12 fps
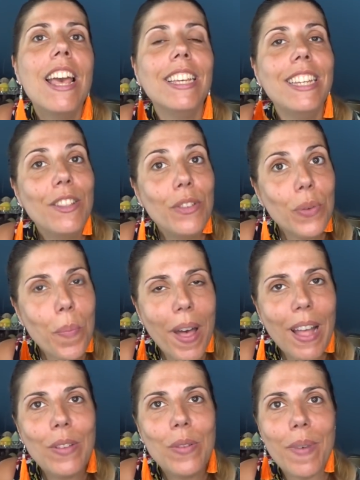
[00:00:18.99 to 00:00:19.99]
qui ne sont
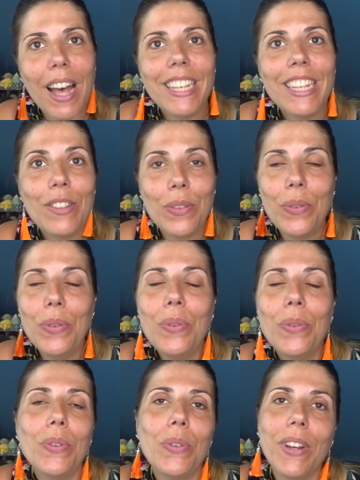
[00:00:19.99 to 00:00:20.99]
pas de marque exclue
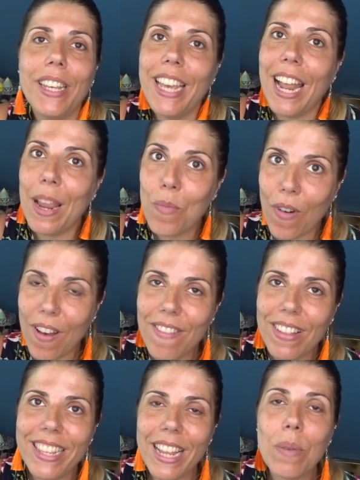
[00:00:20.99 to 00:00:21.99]
donc sur lesquels les moins
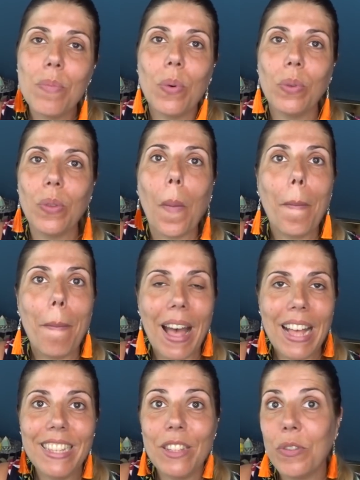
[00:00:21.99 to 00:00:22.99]
25%
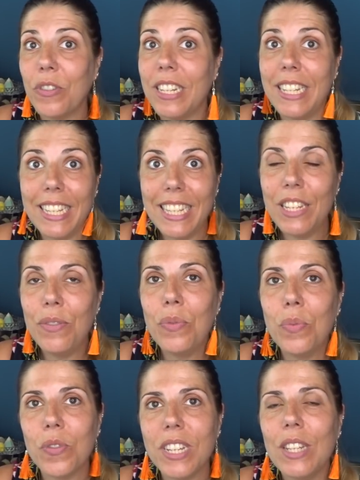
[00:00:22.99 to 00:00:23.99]
passent donc j'ai décidé de
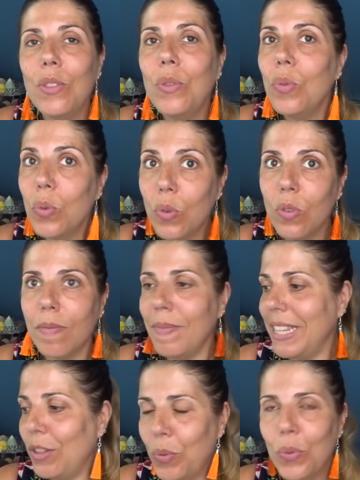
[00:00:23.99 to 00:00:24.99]
vous montrer tous,
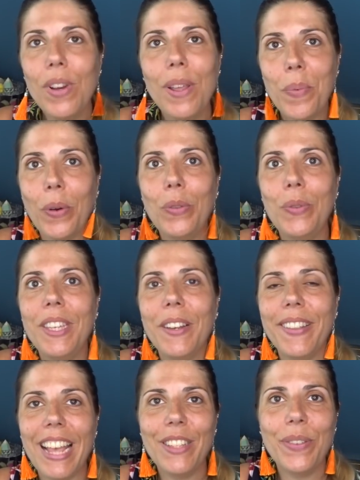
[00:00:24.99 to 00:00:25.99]
mais tous les produits
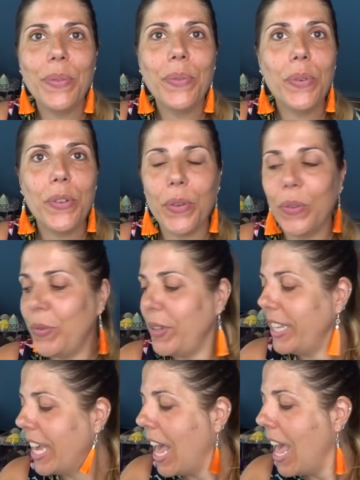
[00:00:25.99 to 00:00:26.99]
en action
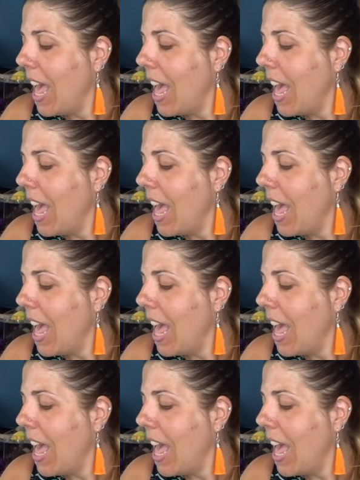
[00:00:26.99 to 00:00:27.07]
aujourd'hui